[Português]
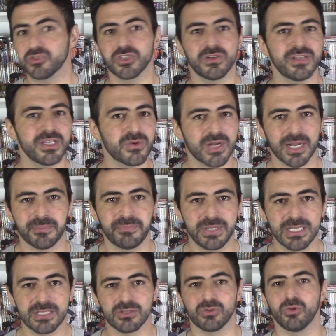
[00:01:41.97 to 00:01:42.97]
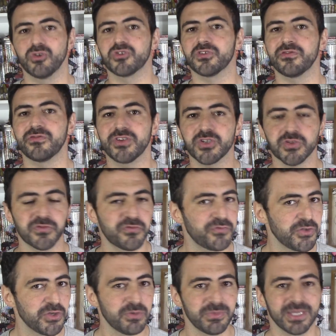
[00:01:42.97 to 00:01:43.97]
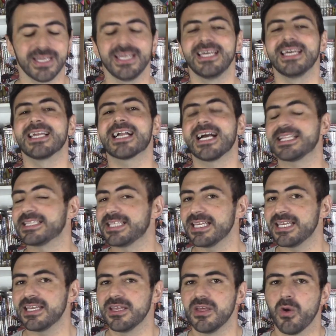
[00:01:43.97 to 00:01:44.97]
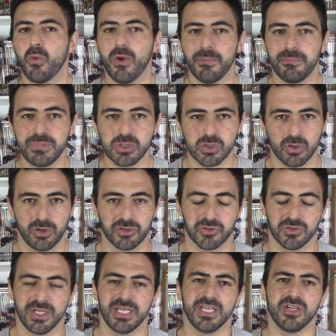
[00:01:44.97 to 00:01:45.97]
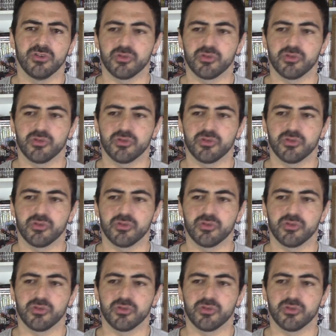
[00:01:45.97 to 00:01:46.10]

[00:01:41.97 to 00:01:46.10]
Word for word: Onde eu leio o capítulo, onde eu vejo o filme, cadê o episódio?